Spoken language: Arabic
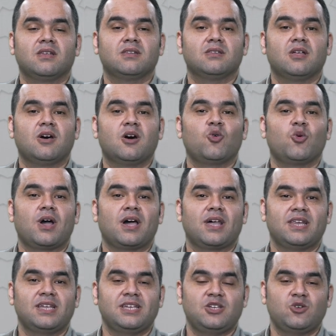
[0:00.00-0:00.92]
الله
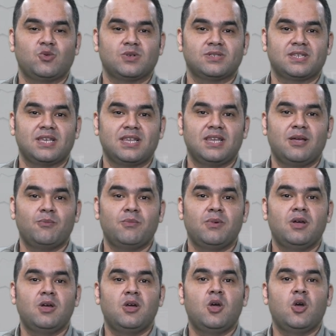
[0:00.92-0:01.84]
عليه وسلم
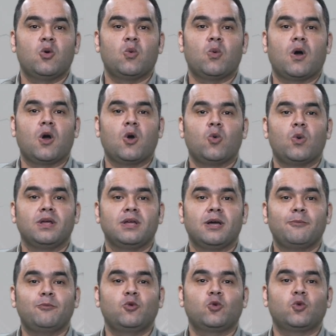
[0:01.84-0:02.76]
وهو
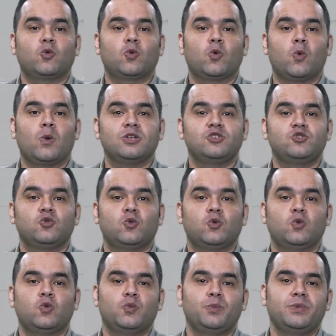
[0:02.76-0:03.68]
يبرق
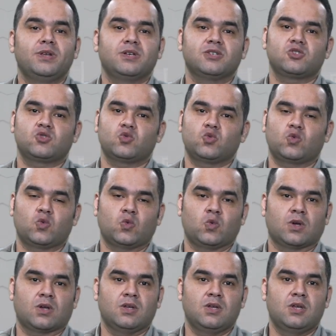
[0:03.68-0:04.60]
وجهه من
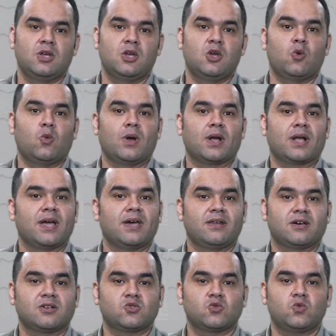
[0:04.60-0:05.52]
السرور
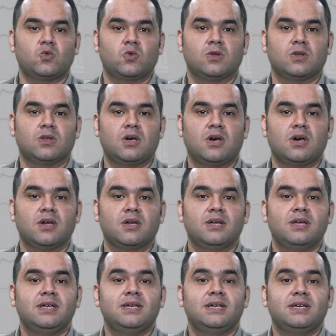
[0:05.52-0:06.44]
وكان رسول الله
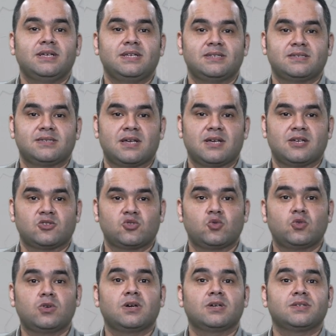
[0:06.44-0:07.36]
إذا
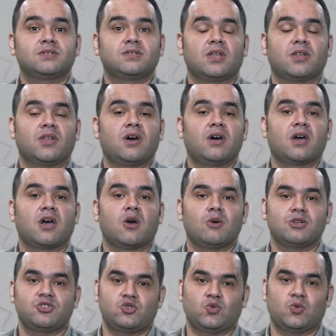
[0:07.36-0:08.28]
سر استنار
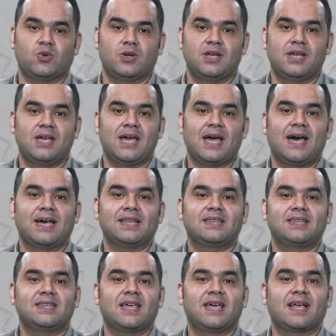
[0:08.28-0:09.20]
وجهه
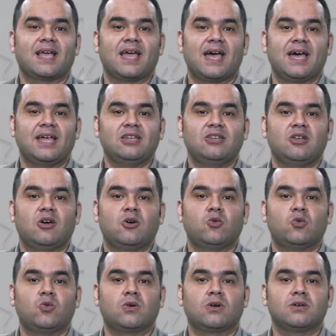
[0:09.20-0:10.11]
حتى
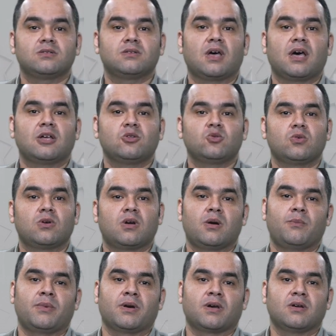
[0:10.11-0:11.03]
كأنه قطعة
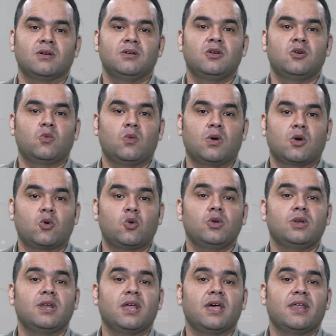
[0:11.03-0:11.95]
قمر
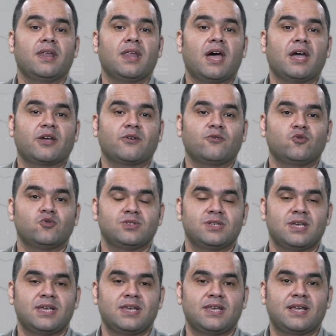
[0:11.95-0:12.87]
وكنا نعرف
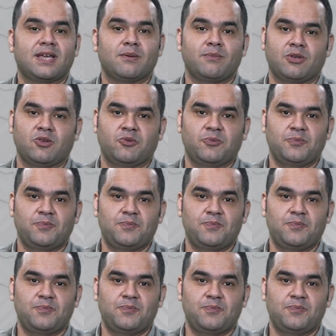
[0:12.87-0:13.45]
ذلك منه